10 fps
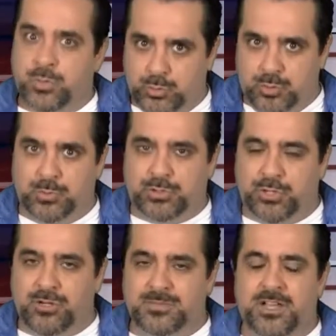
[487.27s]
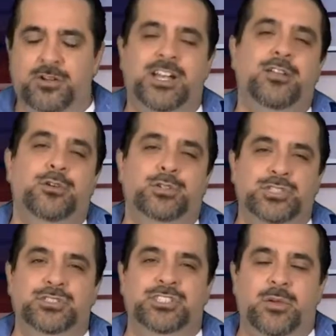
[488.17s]
youtube.com diagonal
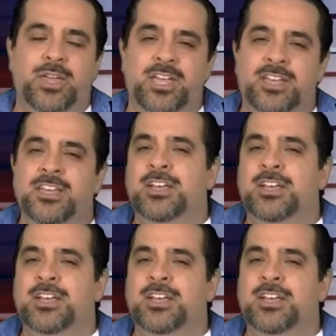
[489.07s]
TV,